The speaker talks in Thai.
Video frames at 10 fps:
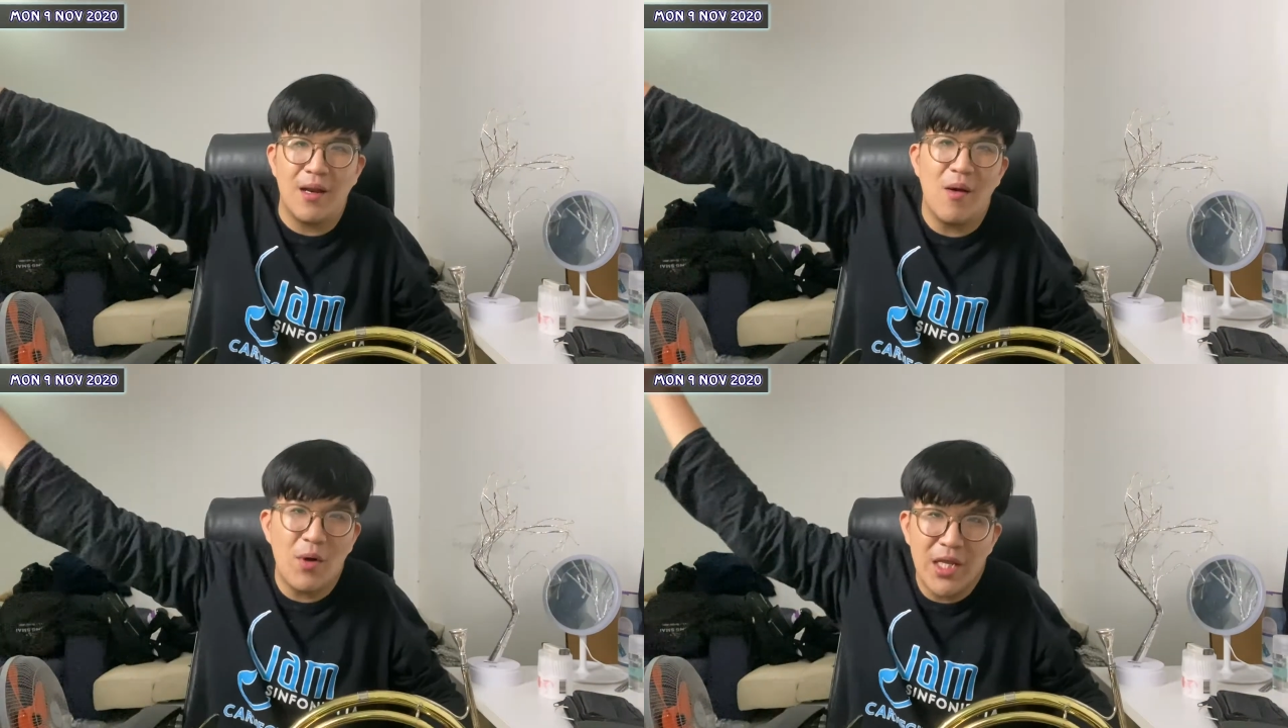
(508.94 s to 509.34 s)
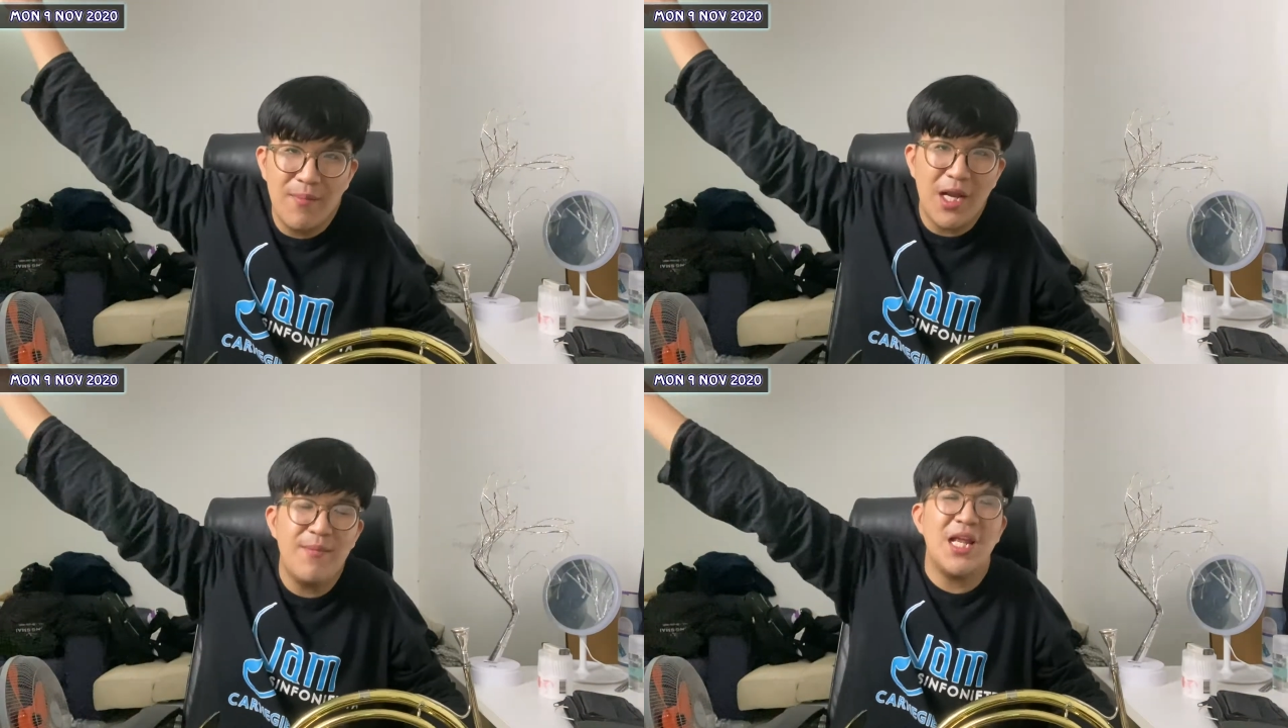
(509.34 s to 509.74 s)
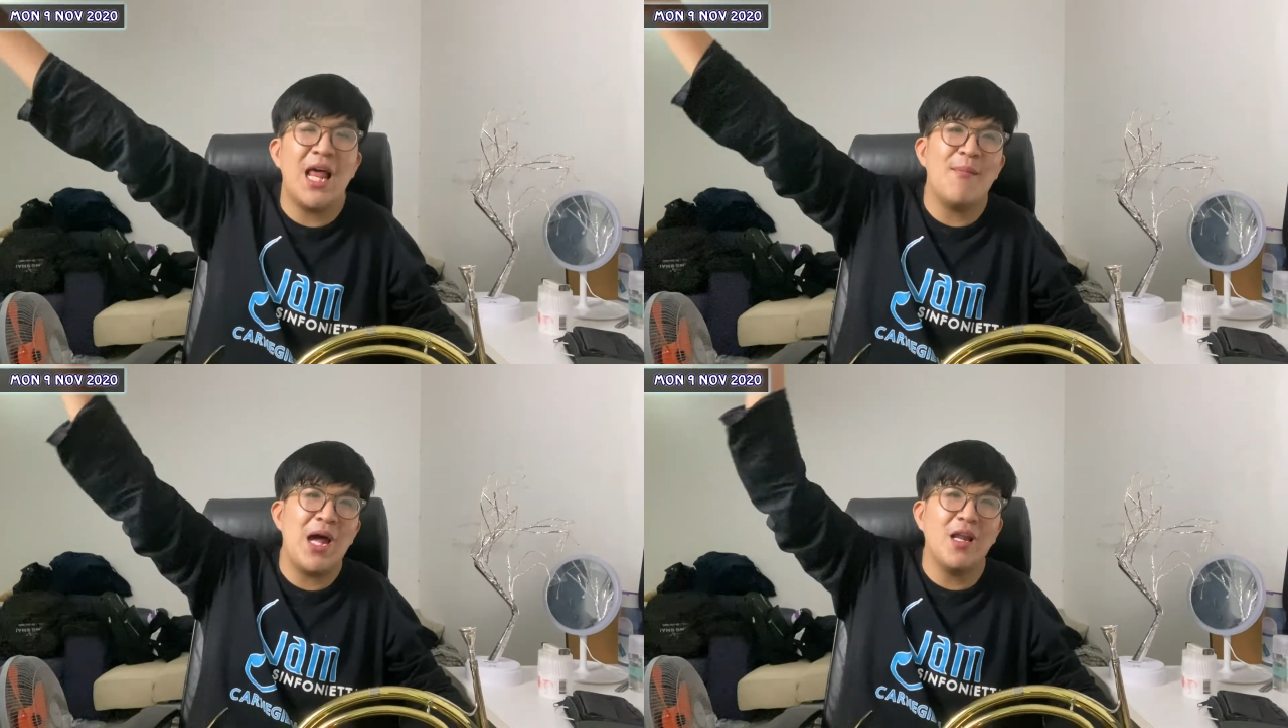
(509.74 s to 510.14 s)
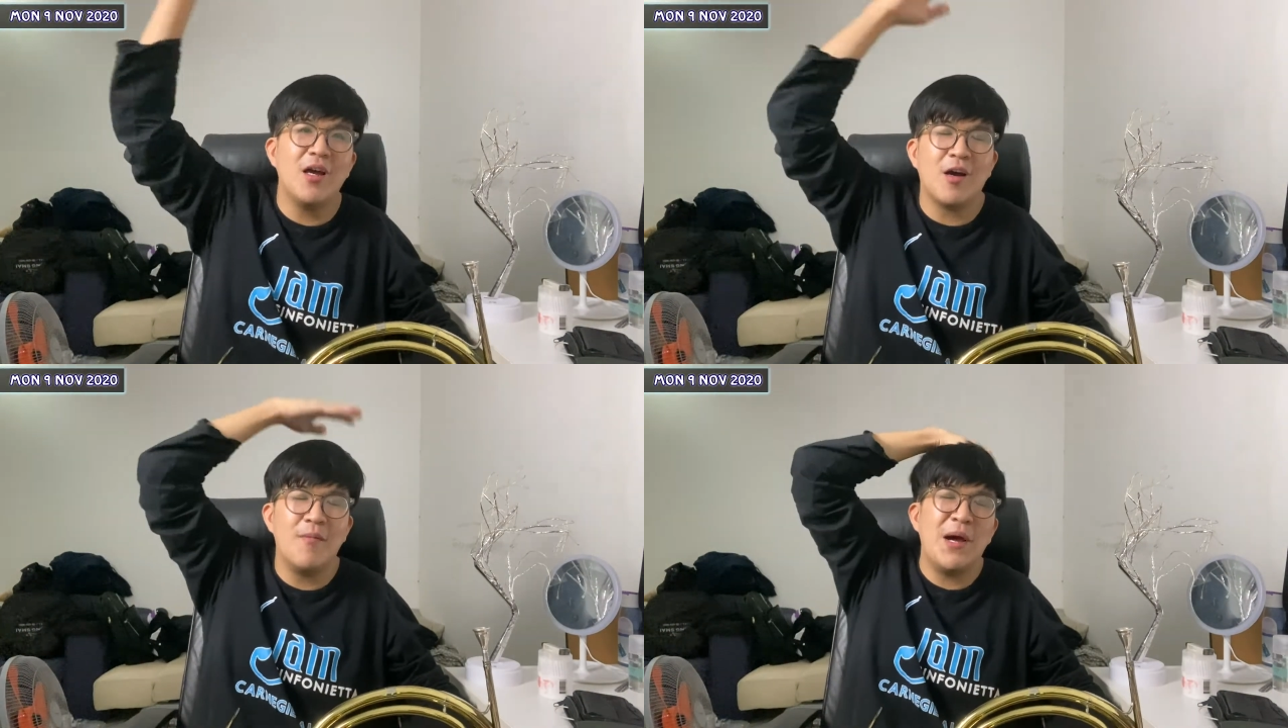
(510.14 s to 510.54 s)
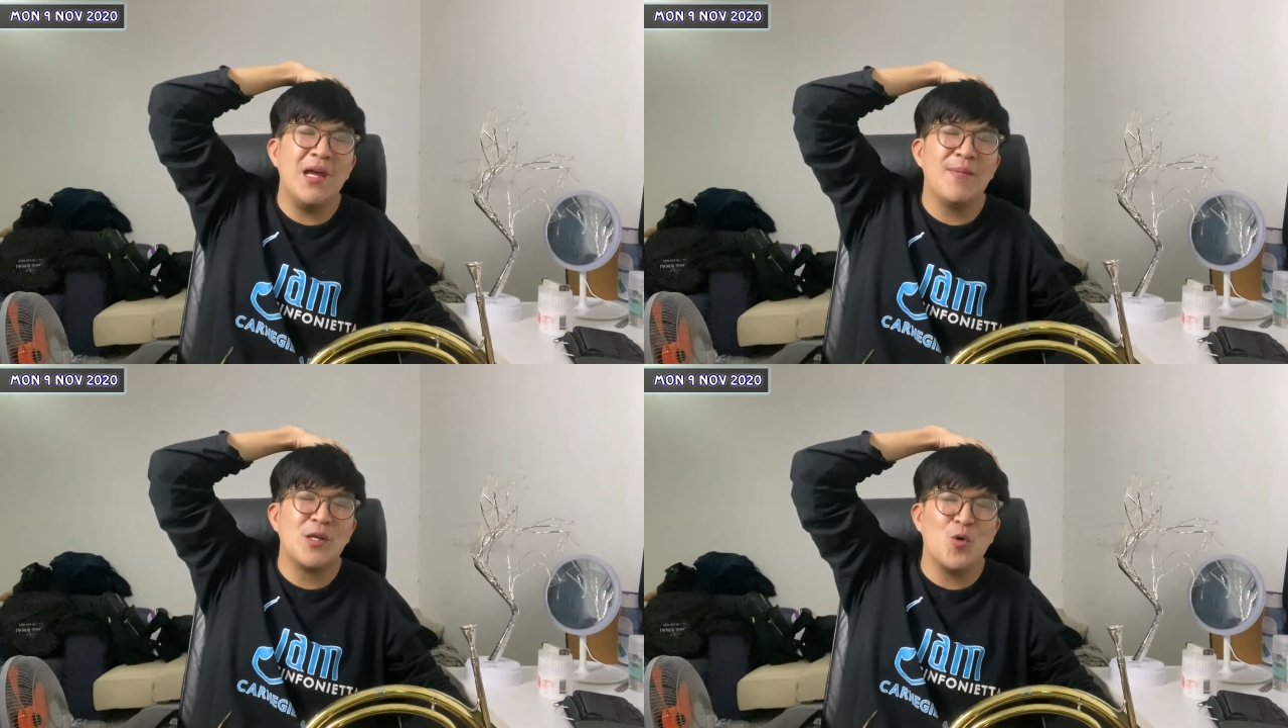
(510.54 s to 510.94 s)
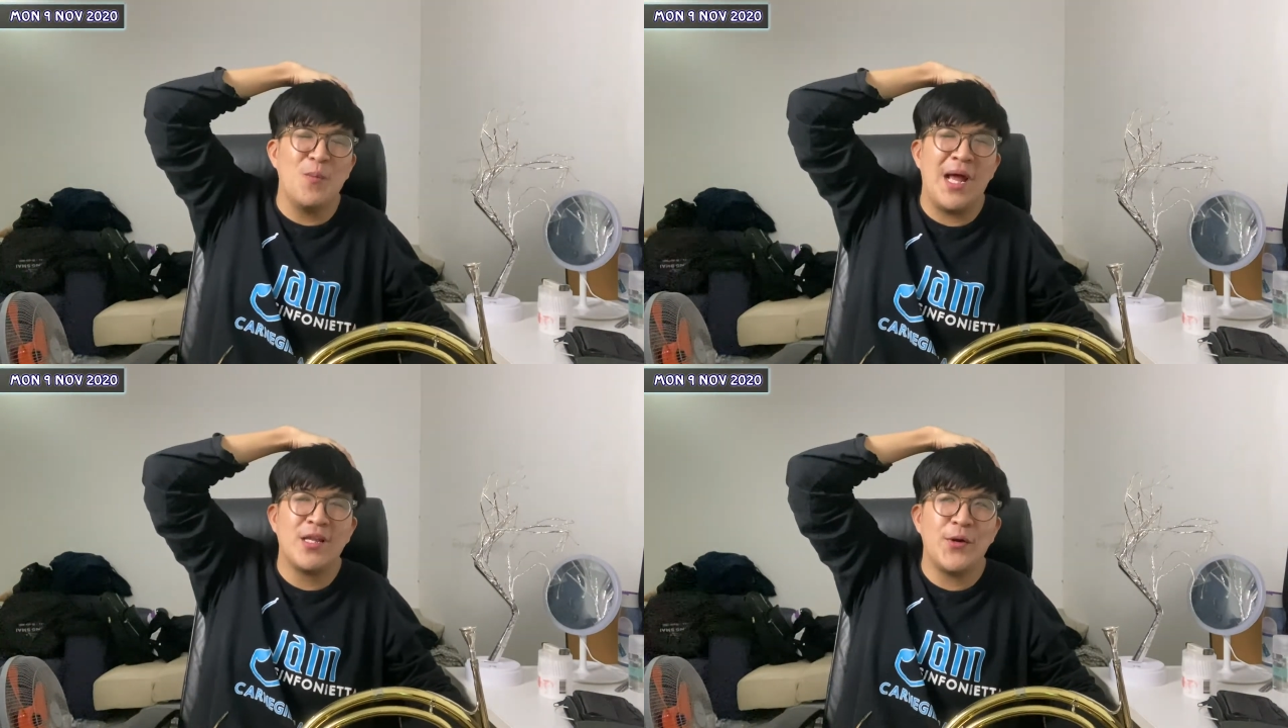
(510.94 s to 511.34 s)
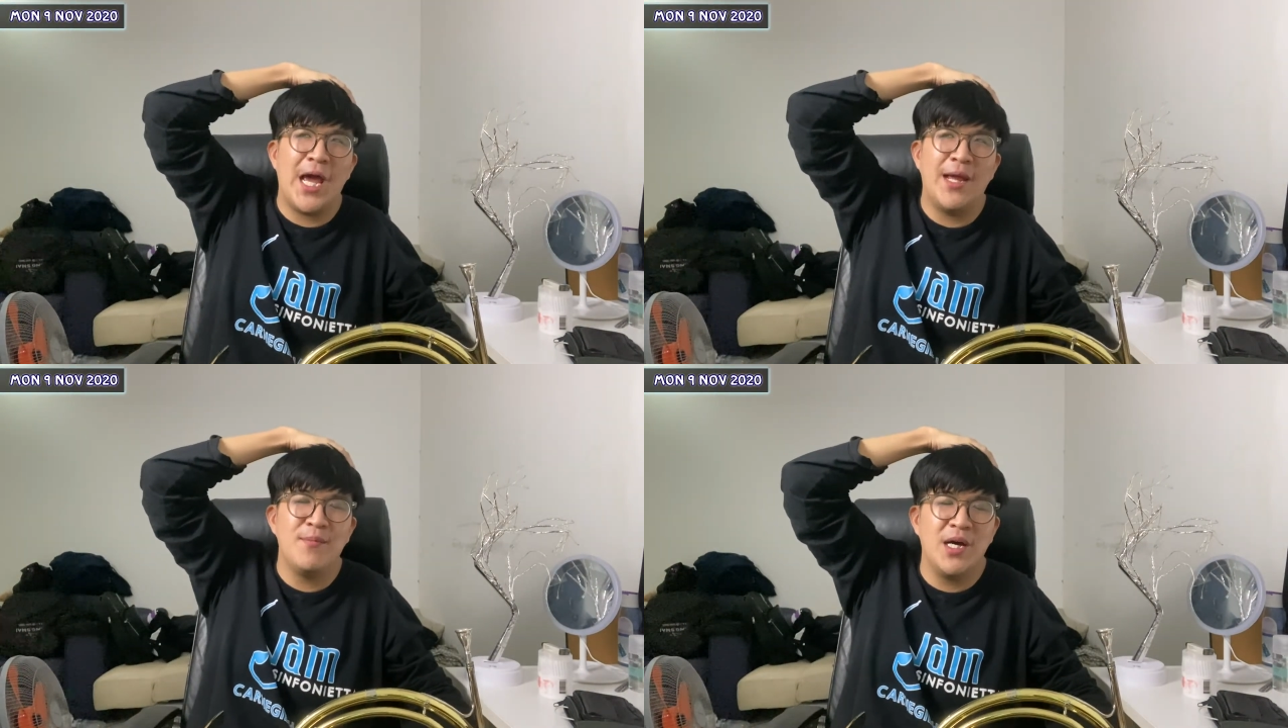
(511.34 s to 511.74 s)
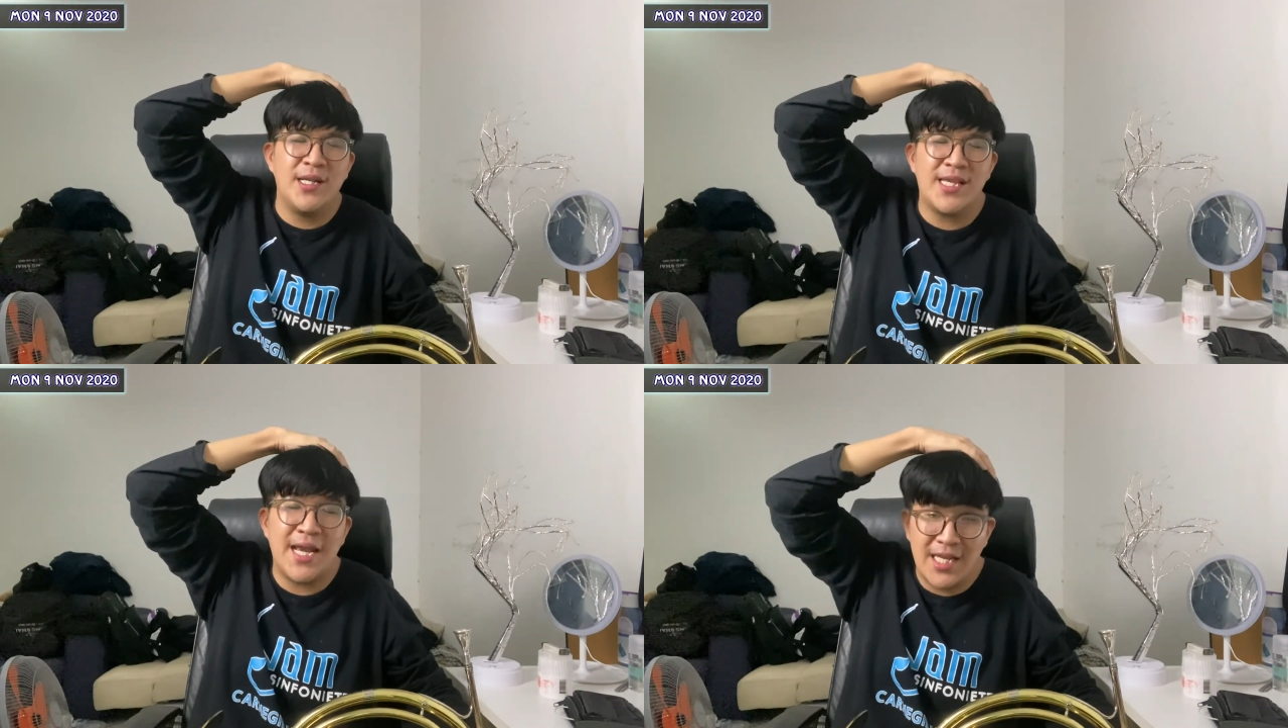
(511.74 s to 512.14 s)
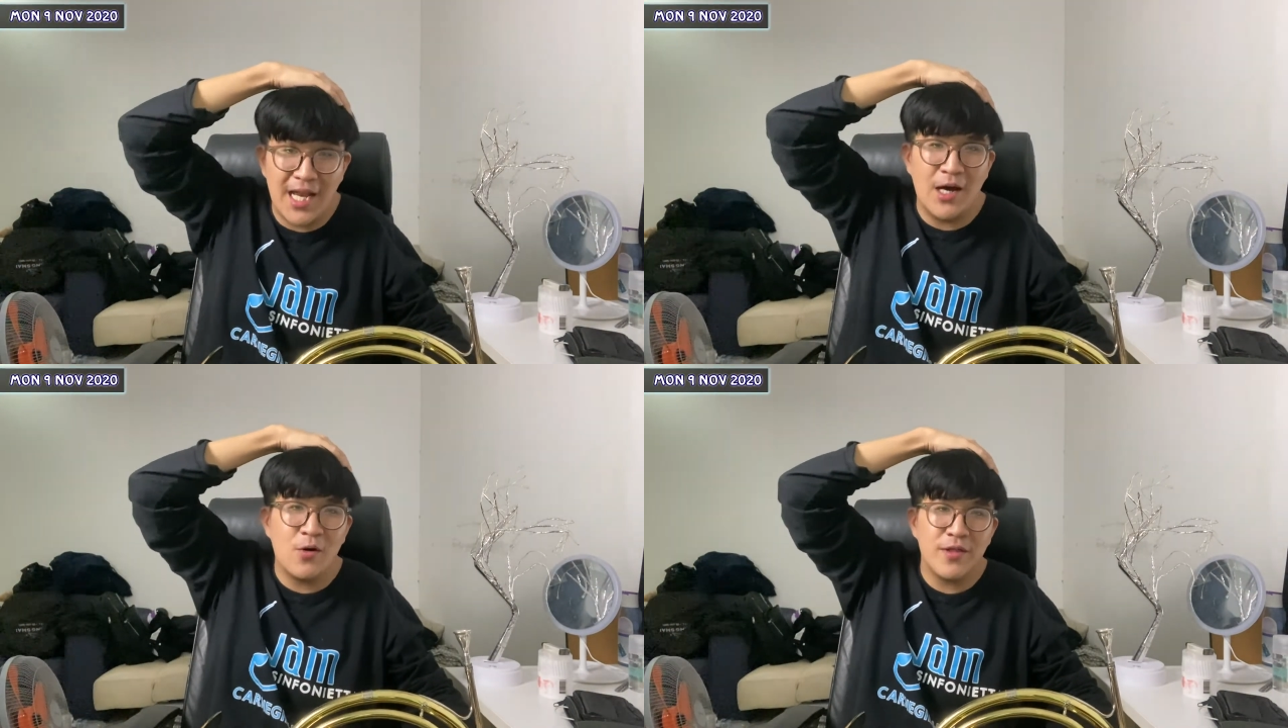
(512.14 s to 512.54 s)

อนแรกวันนี้ไม่ได้มีอะไรมากเลยก็ไปประชุมบ้านเจ้านายเหมือนจันทร์ที่แล้ว